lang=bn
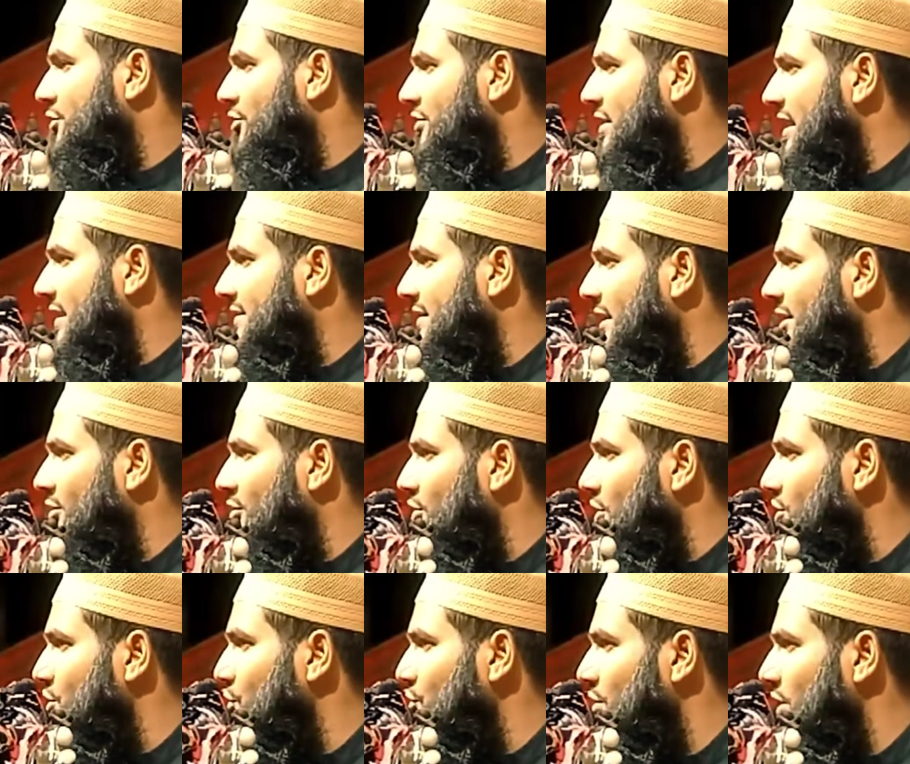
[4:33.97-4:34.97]
পাড়ায় কোনো
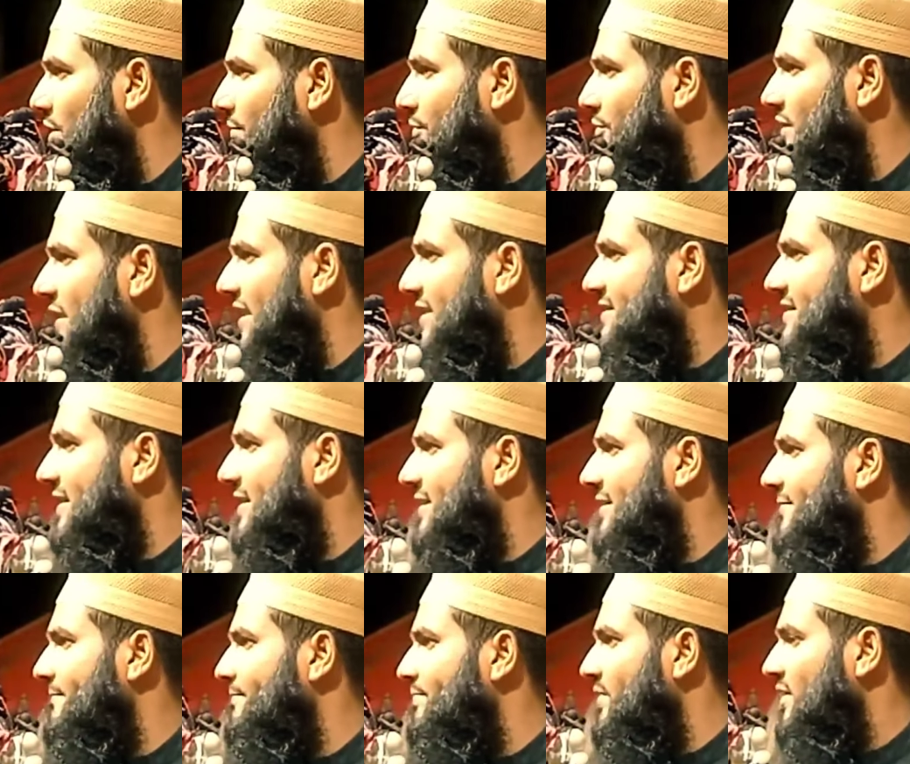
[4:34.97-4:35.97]
একটা লোক অসুখে পড়ে
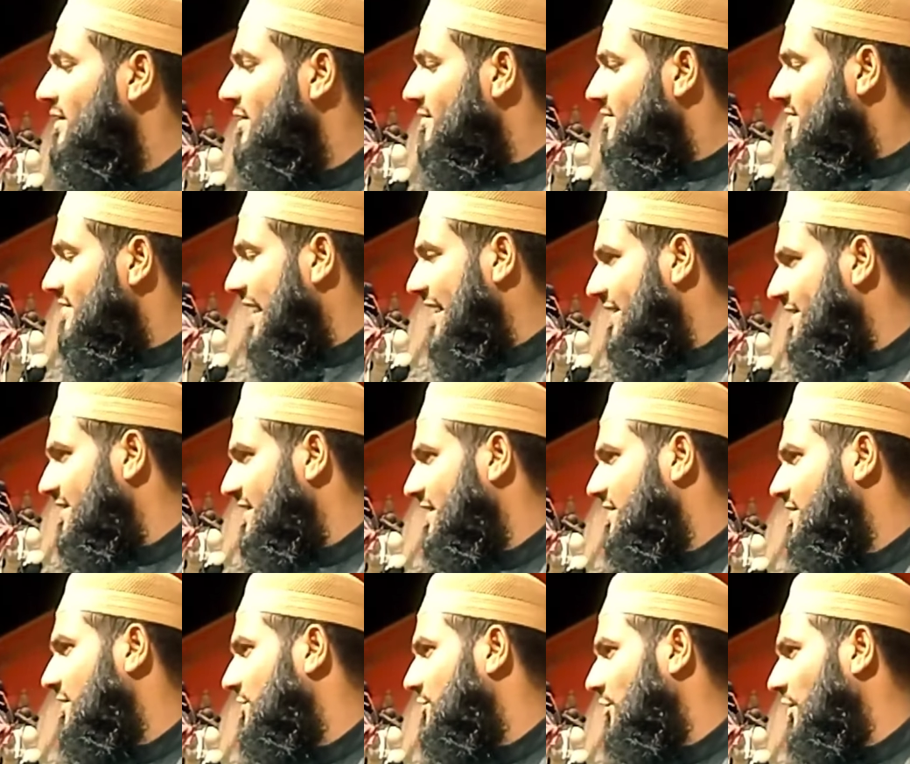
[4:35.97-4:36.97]
আছে
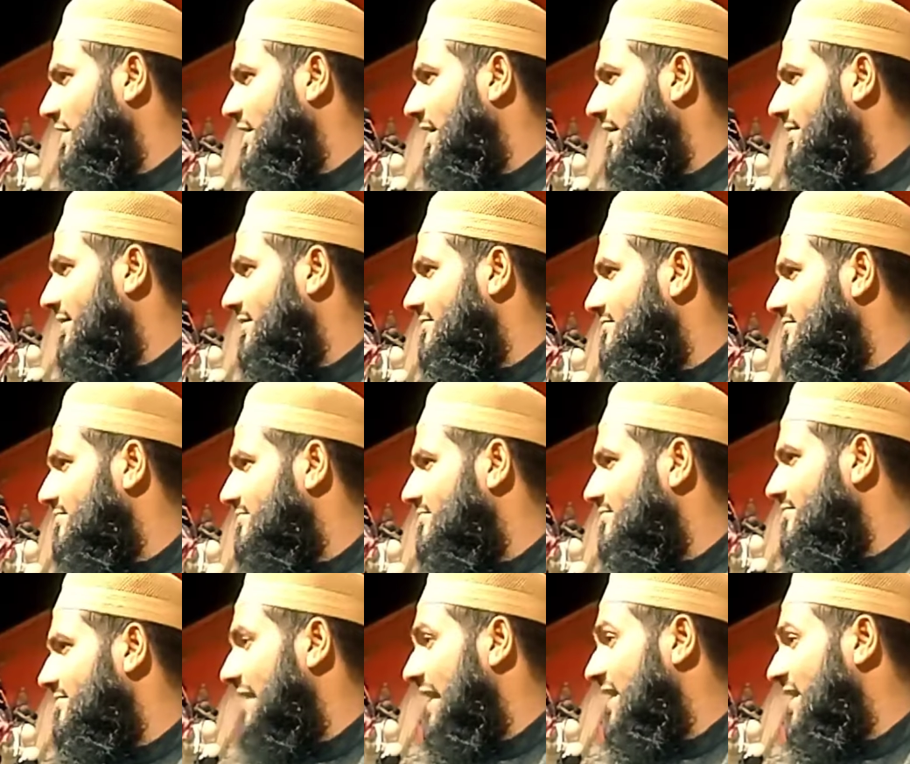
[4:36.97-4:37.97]
তাকে দেখতে চলে যাবেন
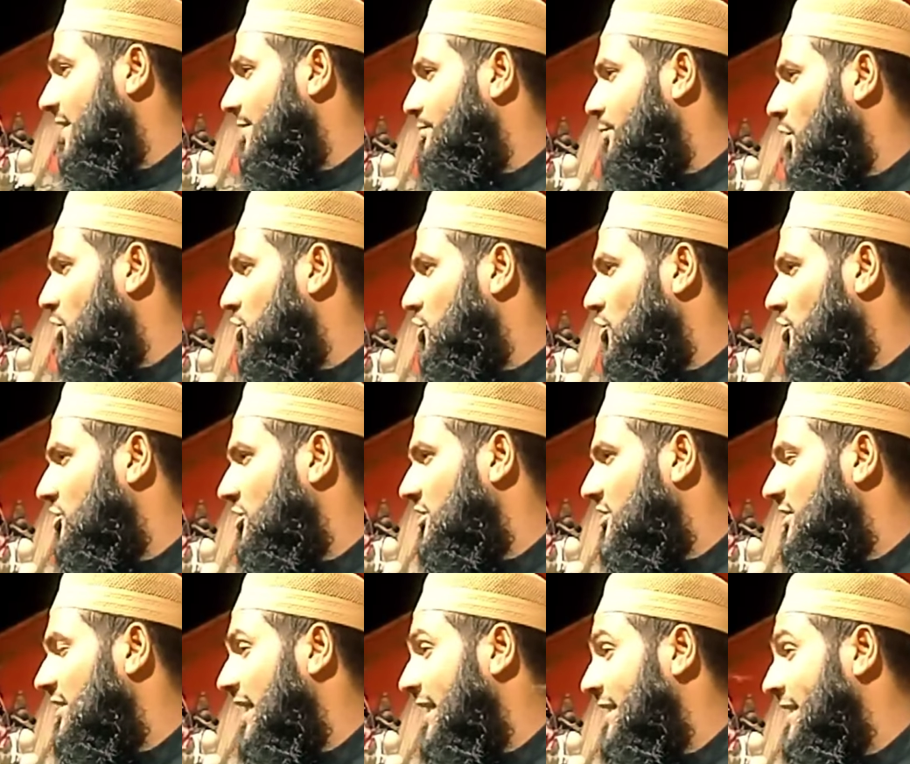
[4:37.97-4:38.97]
দেখার
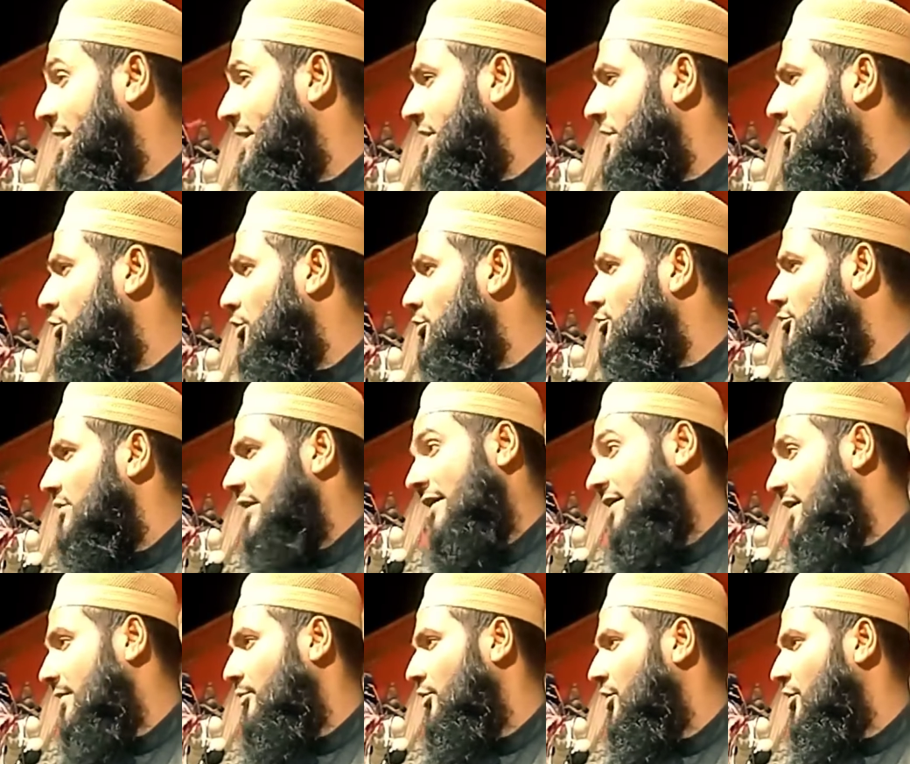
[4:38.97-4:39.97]
পদ্ধতি কি আর নেকি
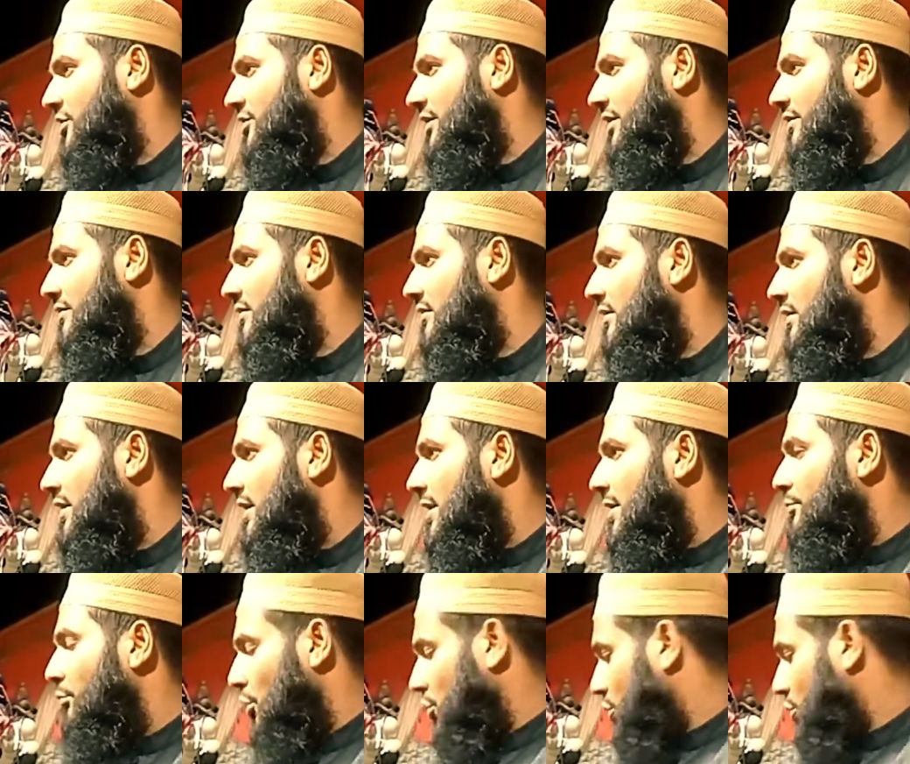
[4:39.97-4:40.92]
কতটা এটা বলে দিই